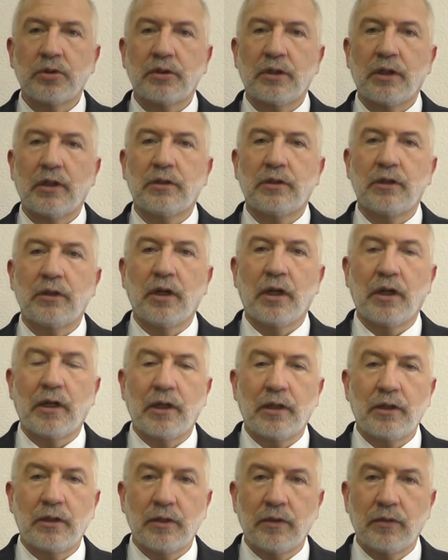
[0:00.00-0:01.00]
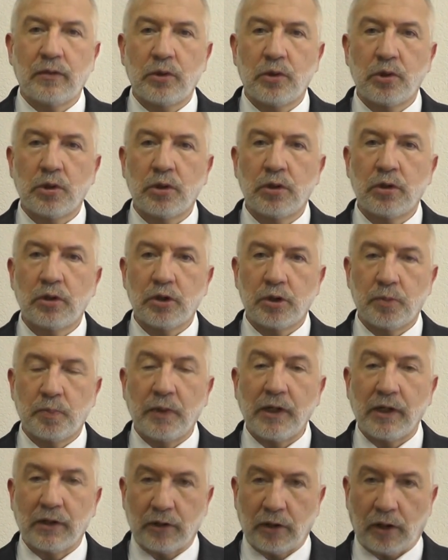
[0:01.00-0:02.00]
стоять Игорь Леонидович
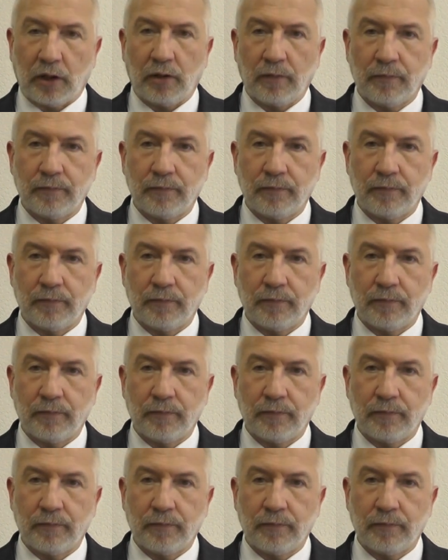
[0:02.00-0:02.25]
Шпектор.